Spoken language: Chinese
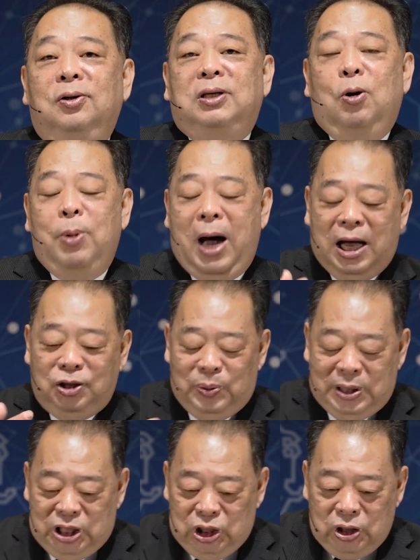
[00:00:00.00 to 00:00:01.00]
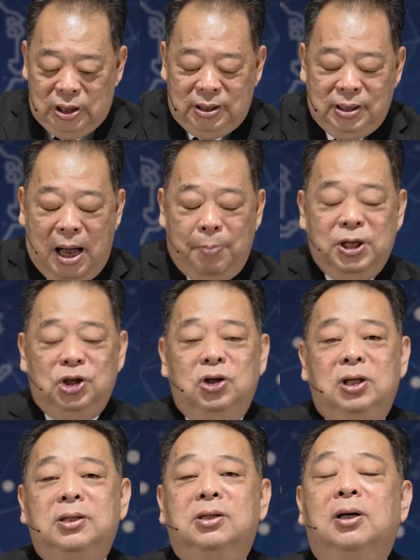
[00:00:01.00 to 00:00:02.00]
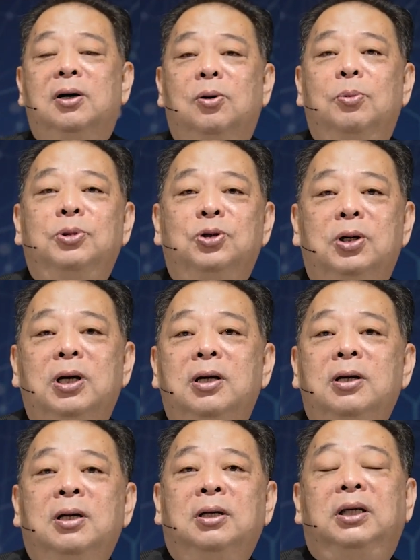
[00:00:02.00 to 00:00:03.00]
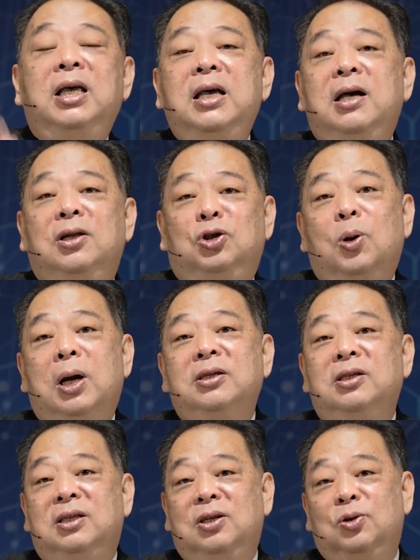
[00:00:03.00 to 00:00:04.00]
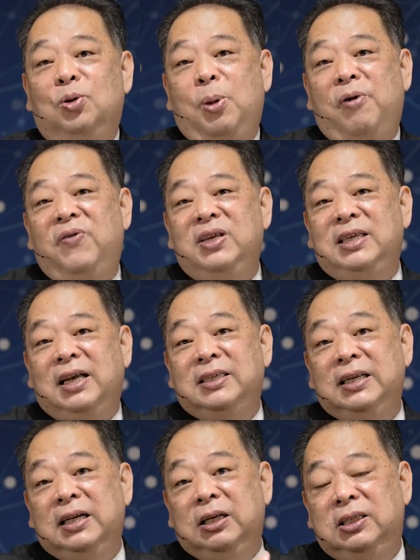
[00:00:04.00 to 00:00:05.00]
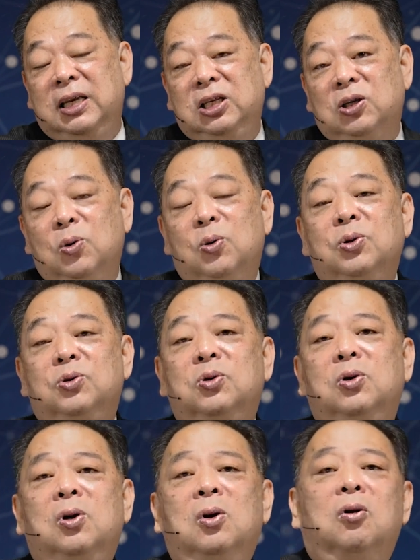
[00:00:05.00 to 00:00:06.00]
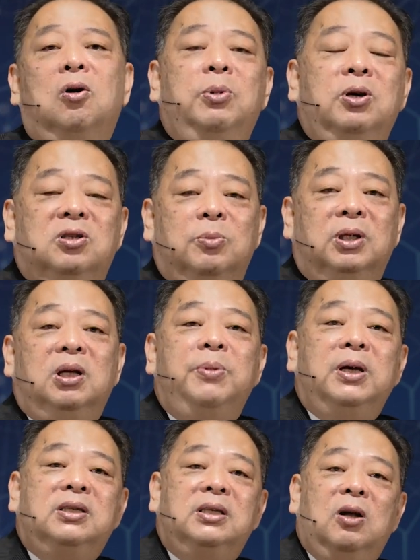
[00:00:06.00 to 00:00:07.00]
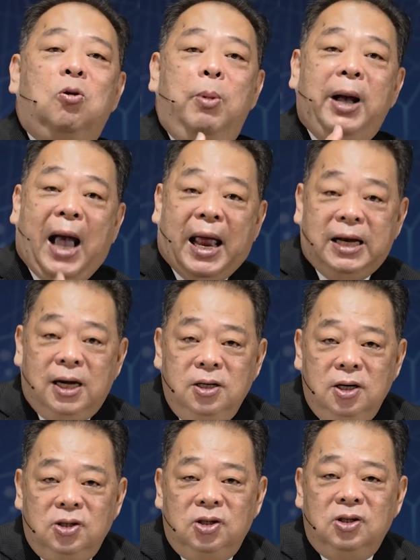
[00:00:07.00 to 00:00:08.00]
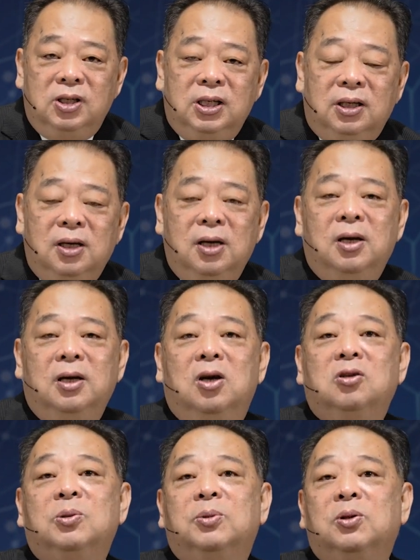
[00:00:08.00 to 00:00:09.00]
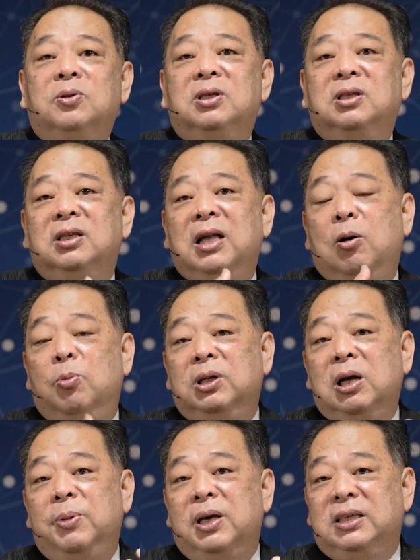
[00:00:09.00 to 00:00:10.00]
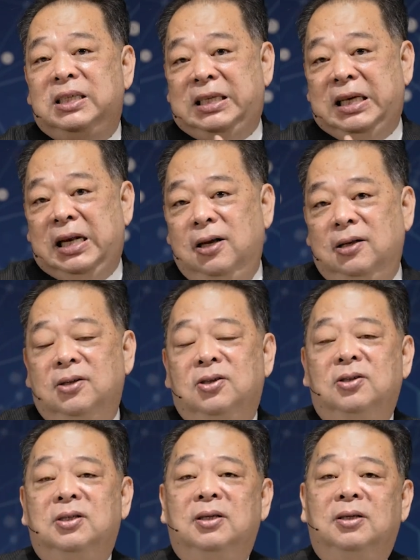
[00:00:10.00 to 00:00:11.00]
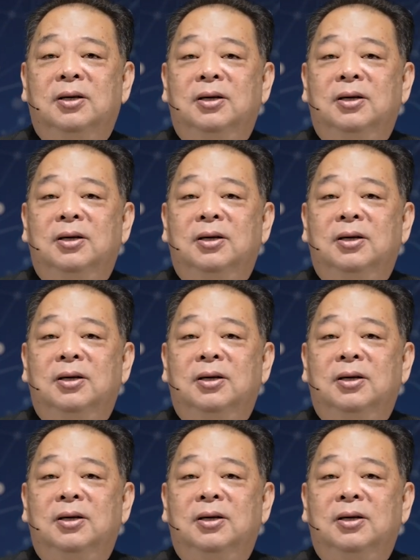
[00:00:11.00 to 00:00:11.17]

在我们 RPG 的 RPG 的时候，觉得第一个很重要的事情是什么？分享这个这一周过去，我们有什么特别值得我们感恩的事情？有什么东西是让我们特别喜乐的事情？